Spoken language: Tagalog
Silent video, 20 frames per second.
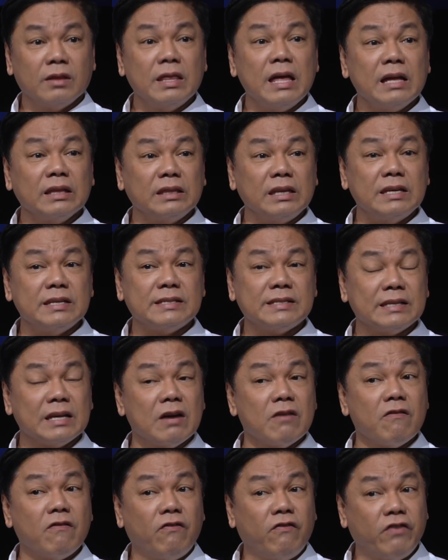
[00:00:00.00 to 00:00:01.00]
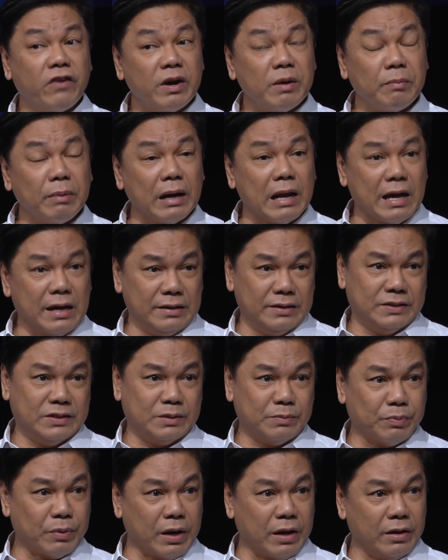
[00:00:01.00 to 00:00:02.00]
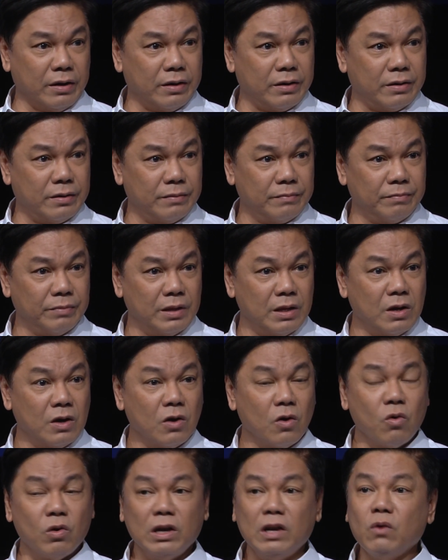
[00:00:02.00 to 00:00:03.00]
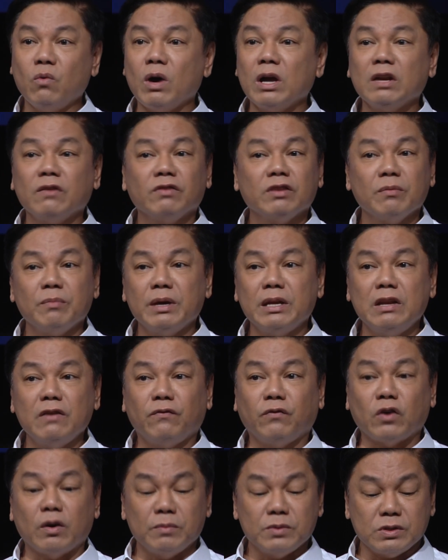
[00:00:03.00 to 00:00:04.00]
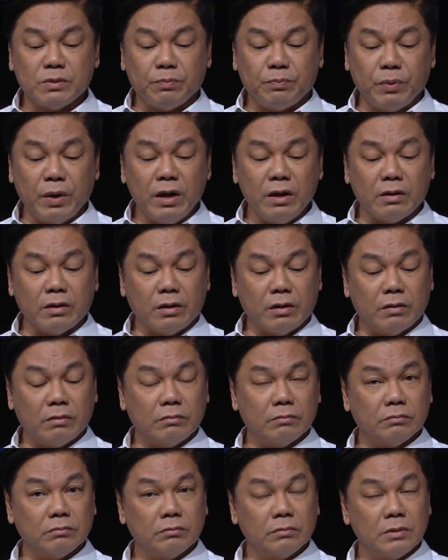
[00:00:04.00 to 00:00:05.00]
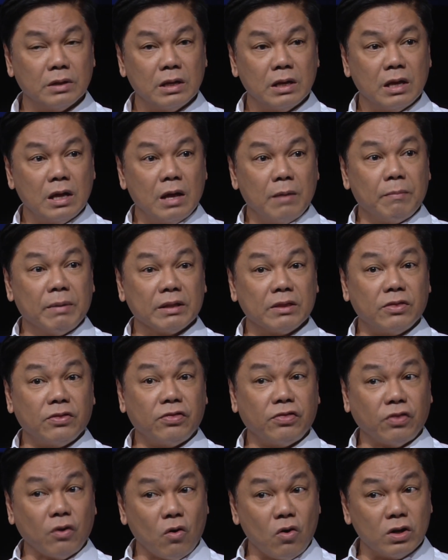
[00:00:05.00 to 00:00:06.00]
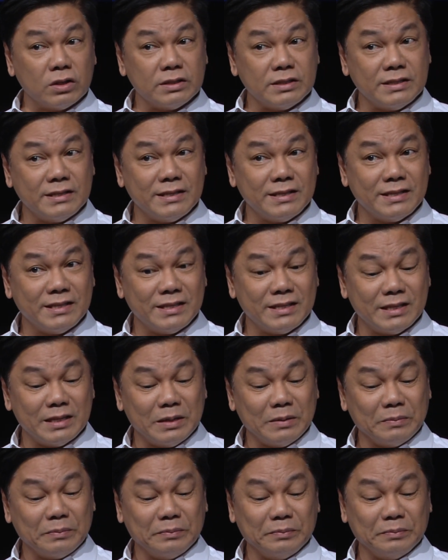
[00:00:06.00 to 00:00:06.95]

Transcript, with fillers: That is verbalized prayer, only one of the many forms of prayer but thoughts,